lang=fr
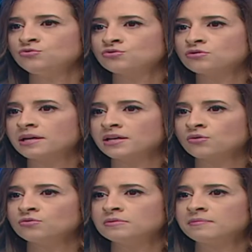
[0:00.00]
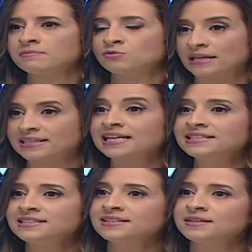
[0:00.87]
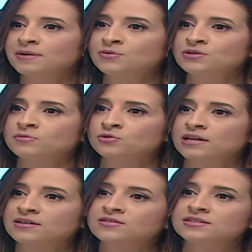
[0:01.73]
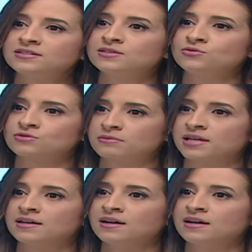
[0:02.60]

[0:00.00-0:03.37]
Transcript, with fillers: du sommeil en lui-même, de la qualité, pas uniquement de la quantité du sommeil.